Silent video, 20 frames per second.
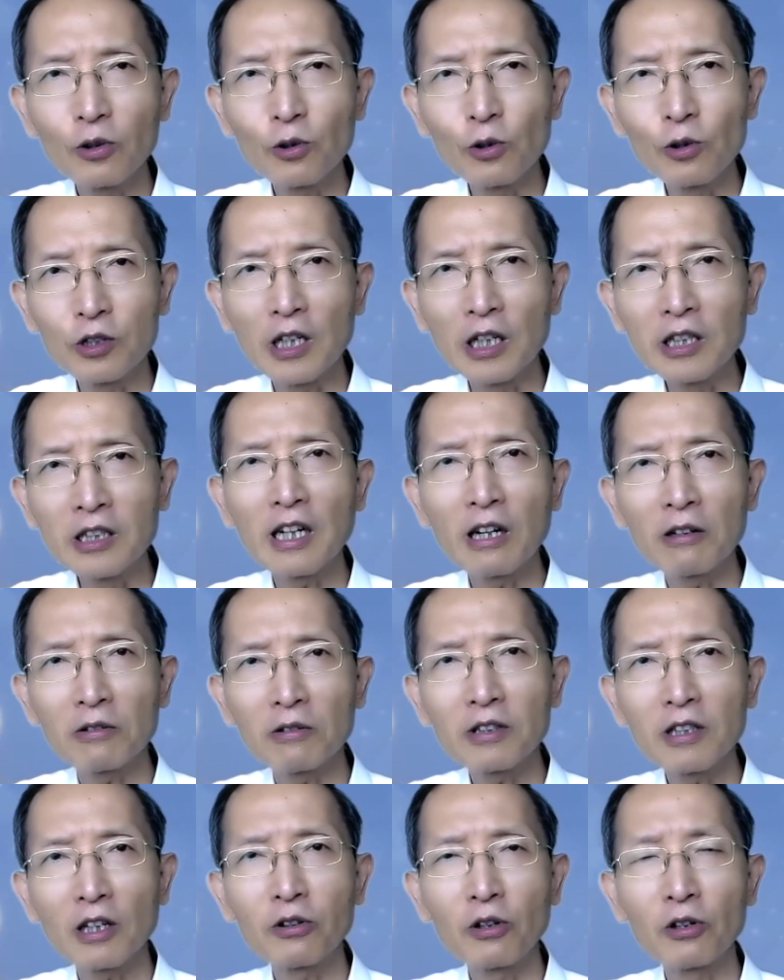与神
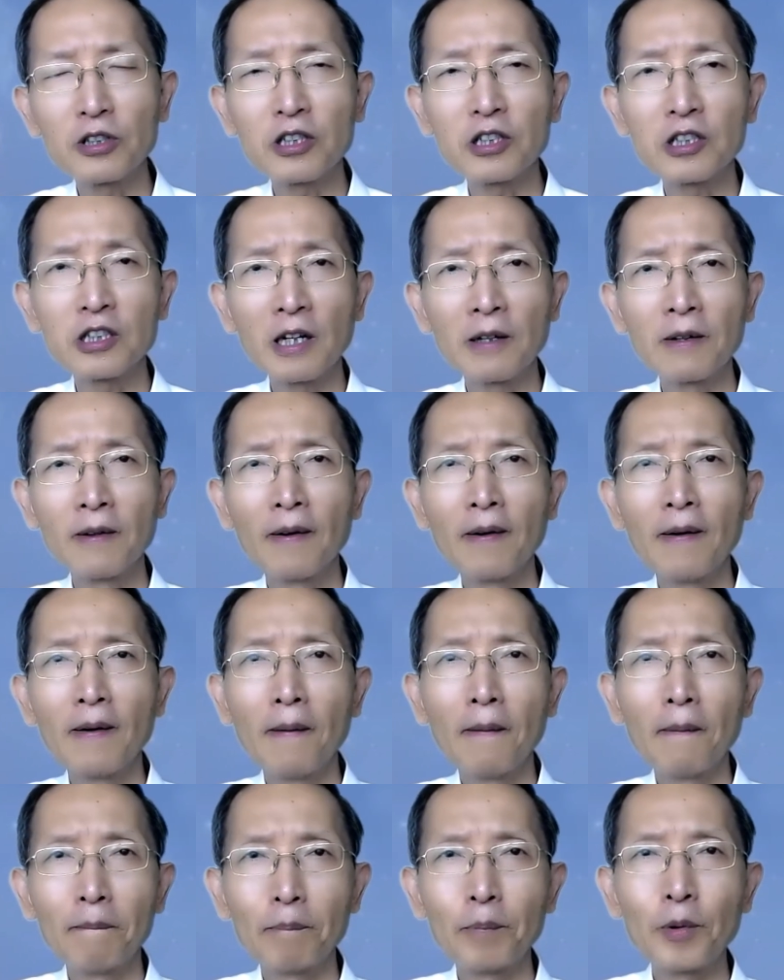交交通的时间，
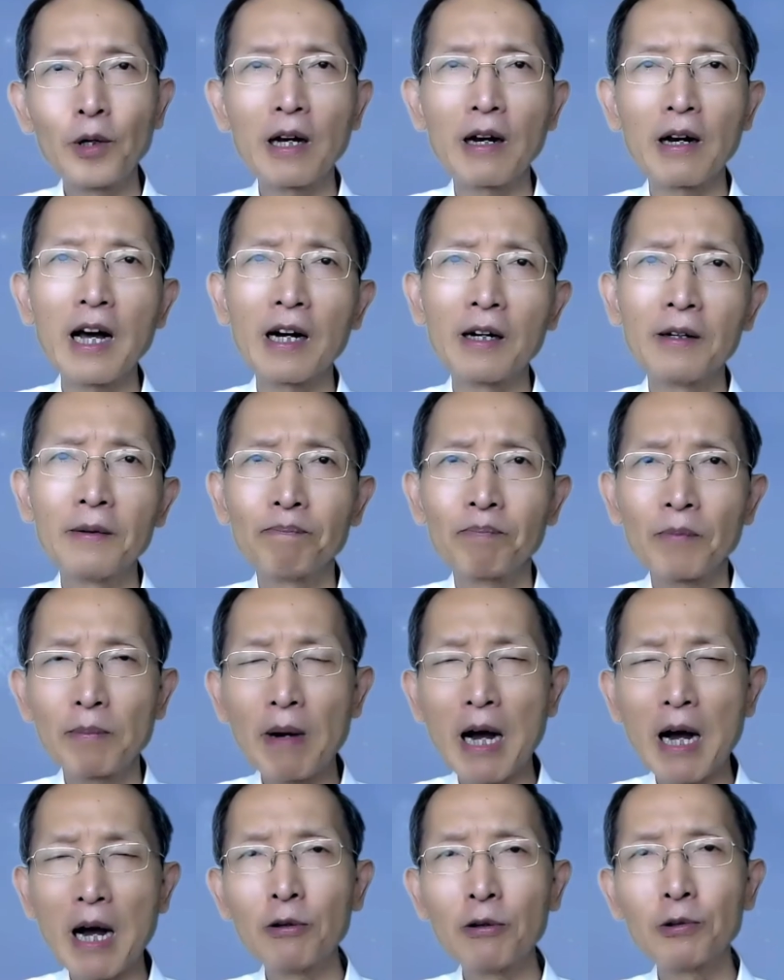不要让
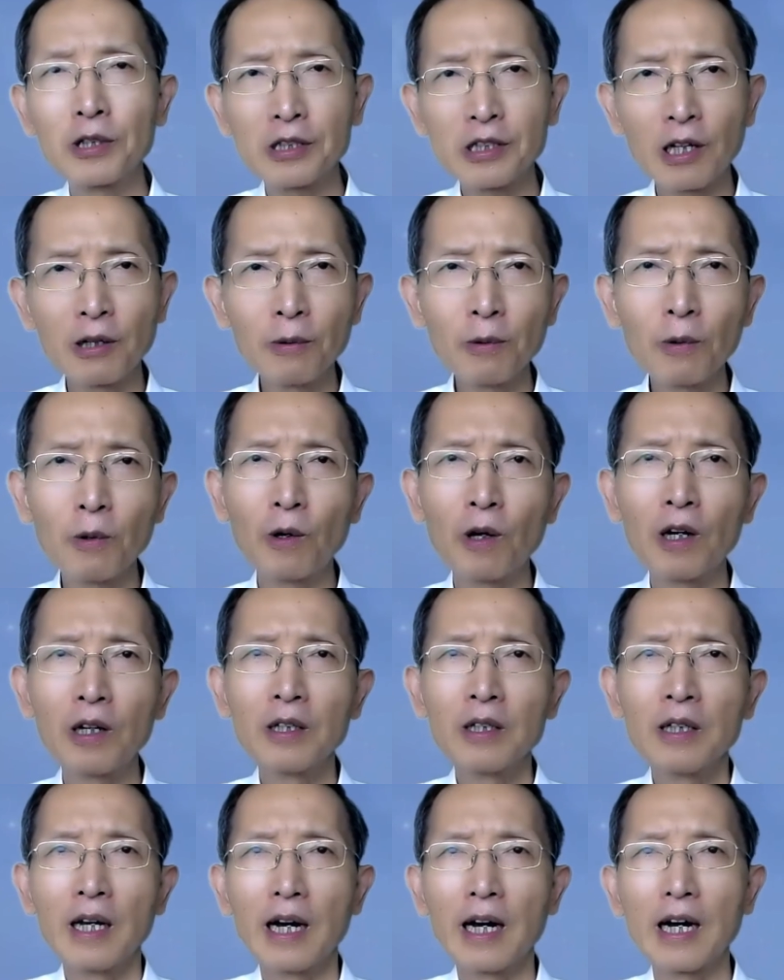忙碌的生
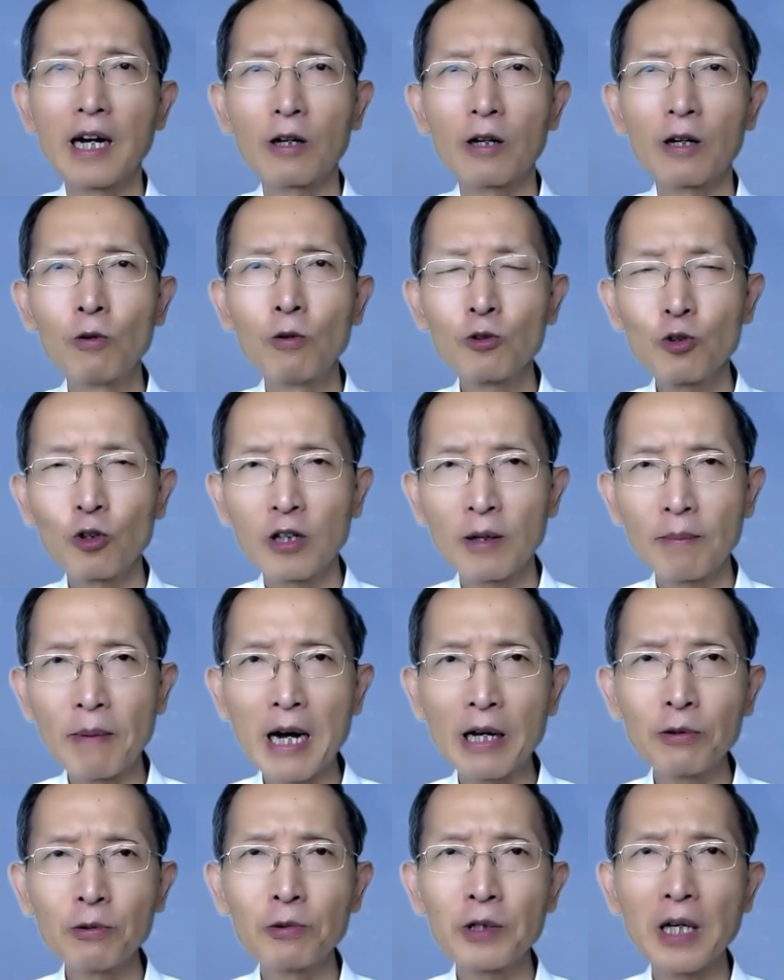活啊、工作的
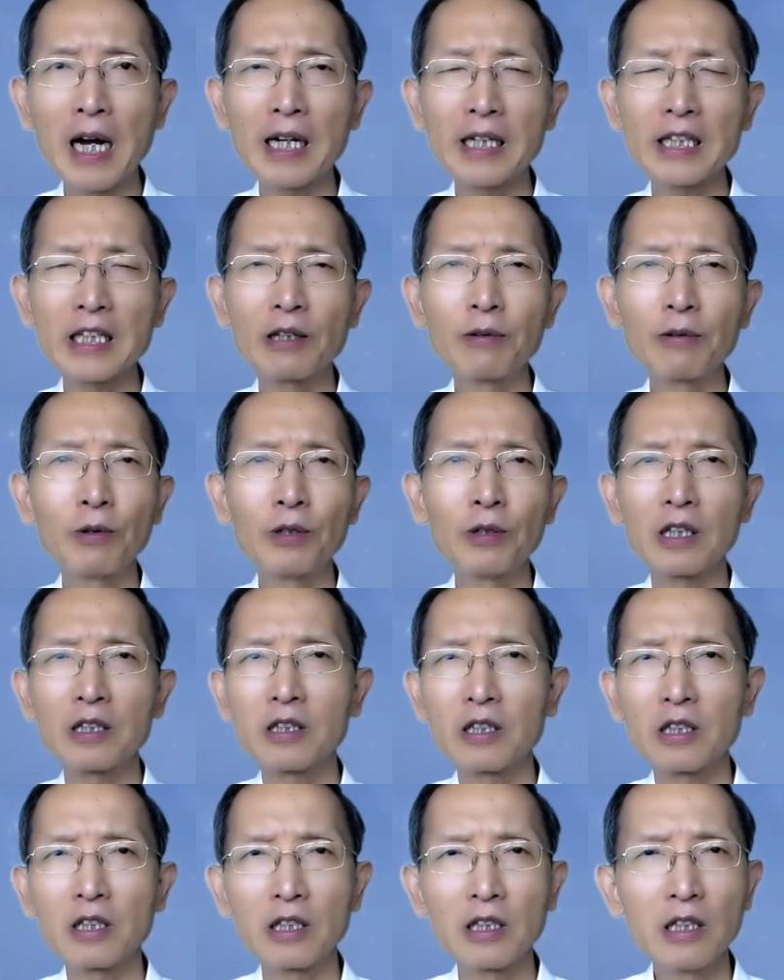忙碌压力或者
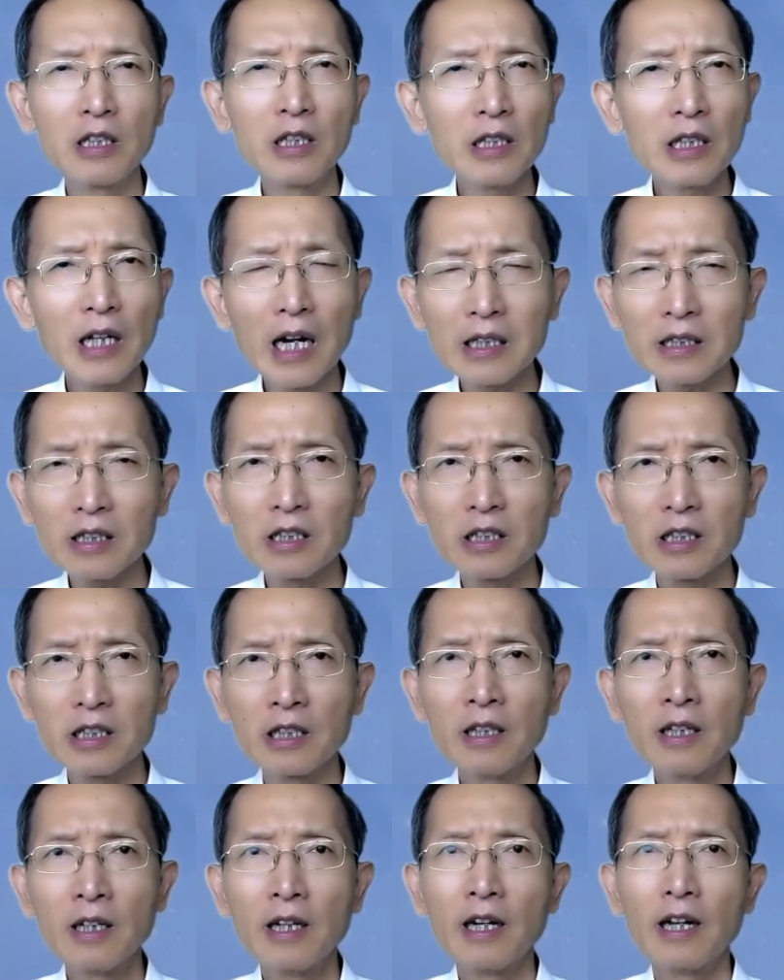其他事
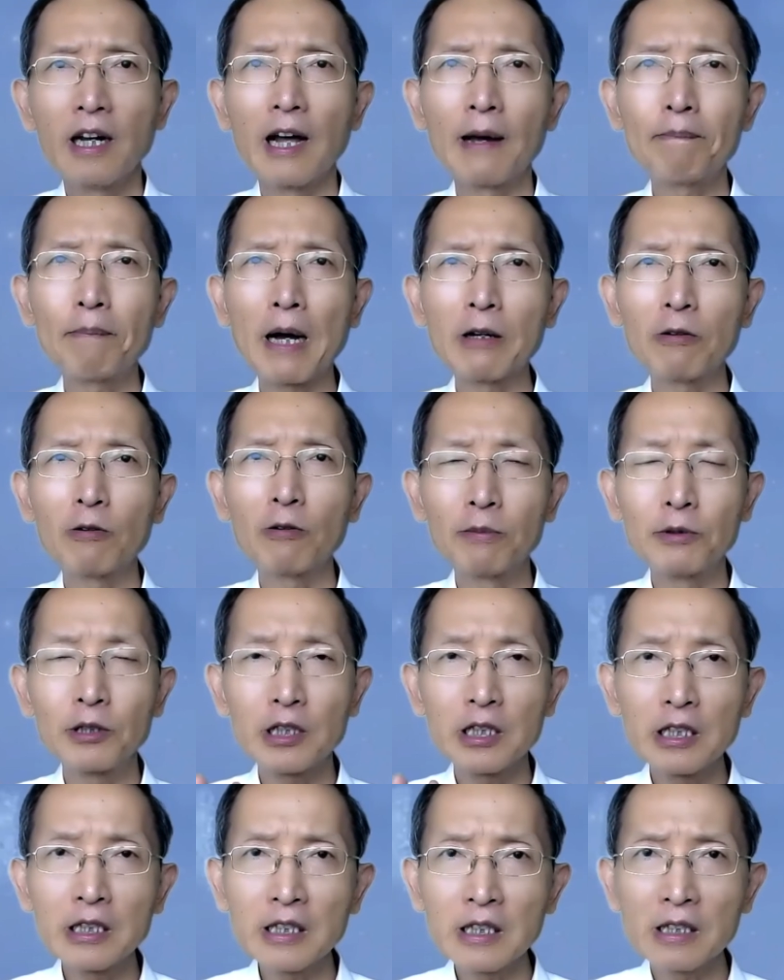情来把我们
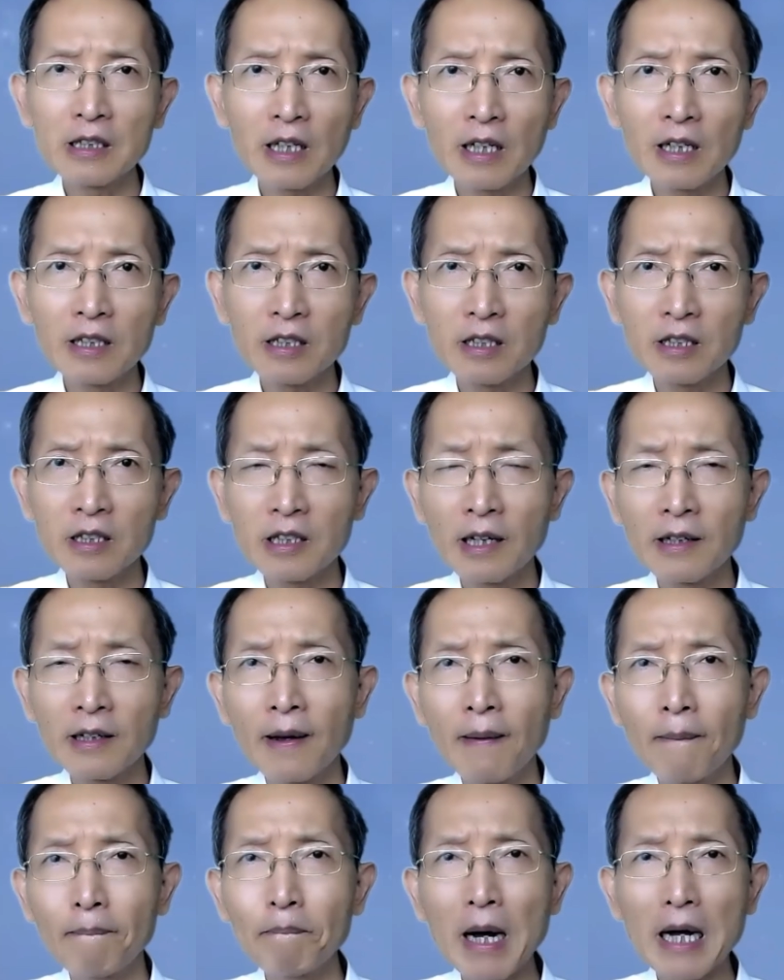亲近神的时
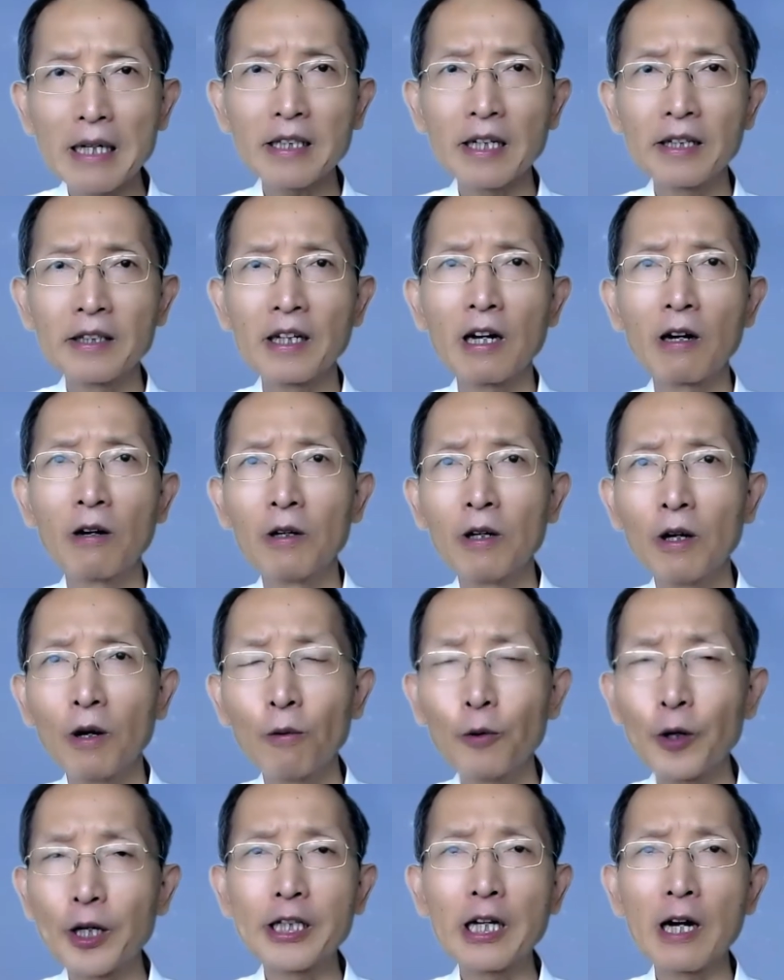间霸占掉、
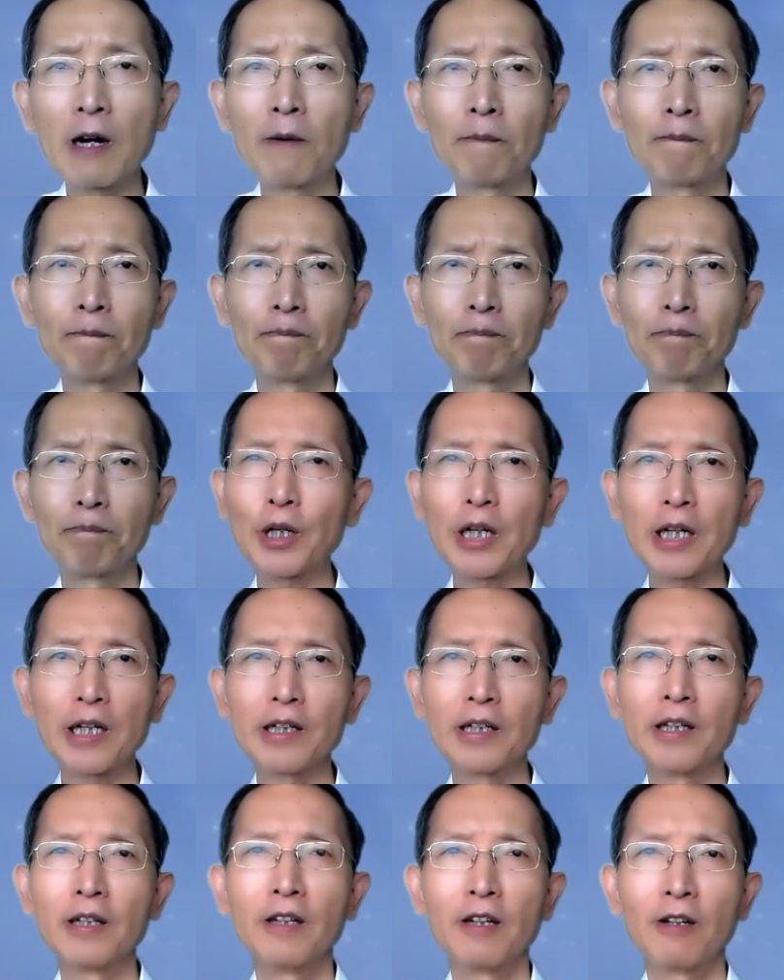毁掉，不可
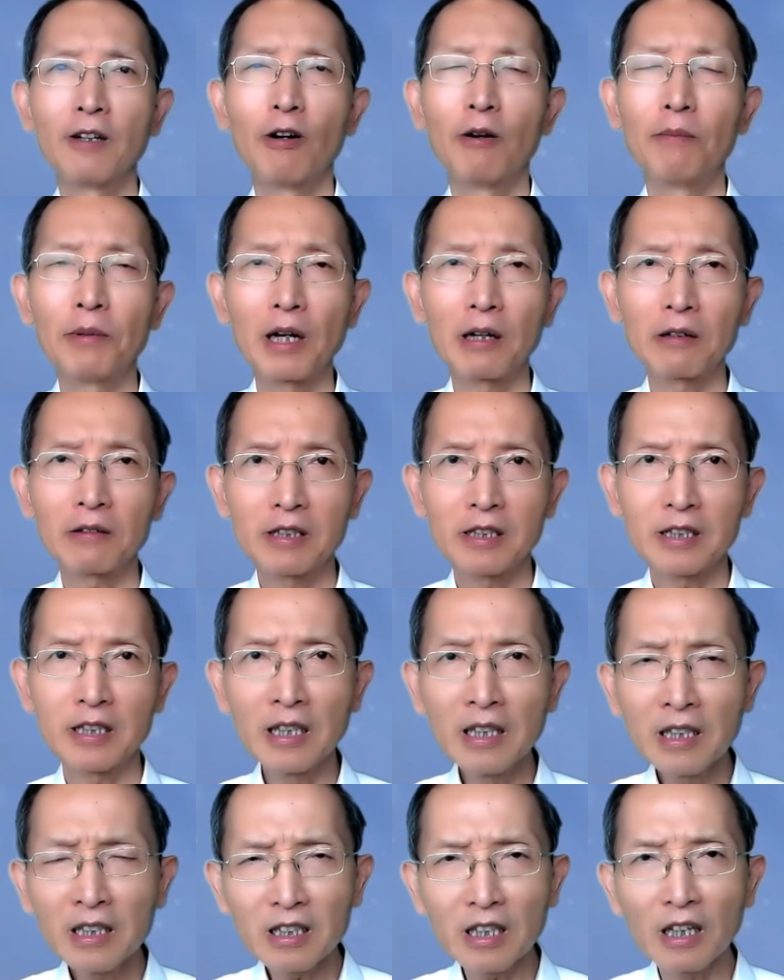以。我们要
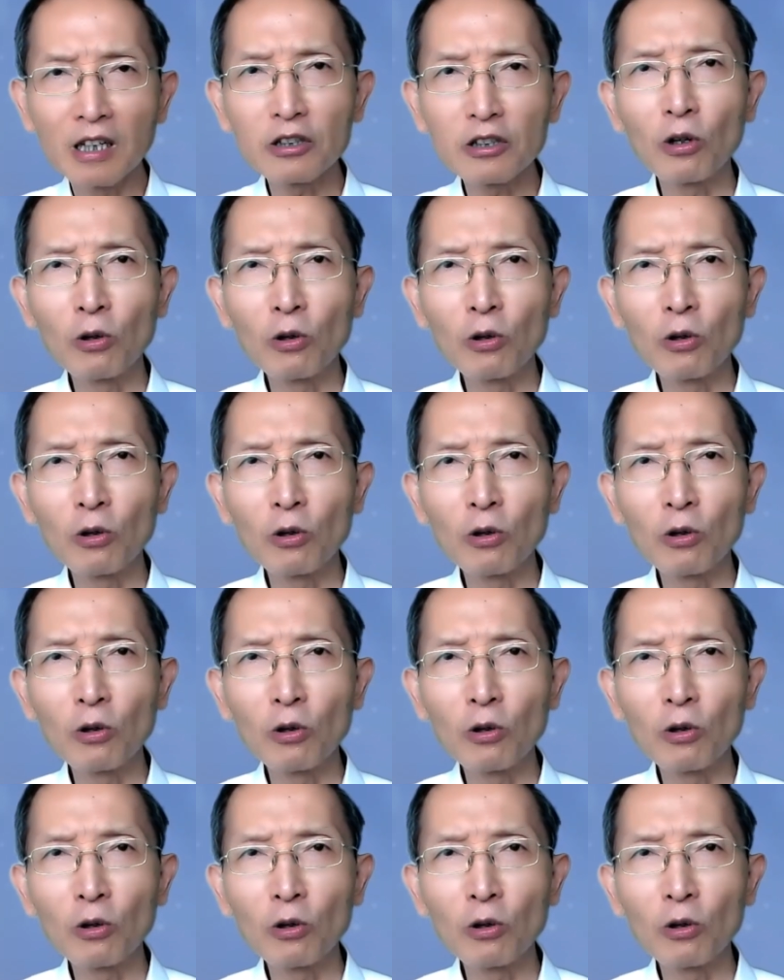警醒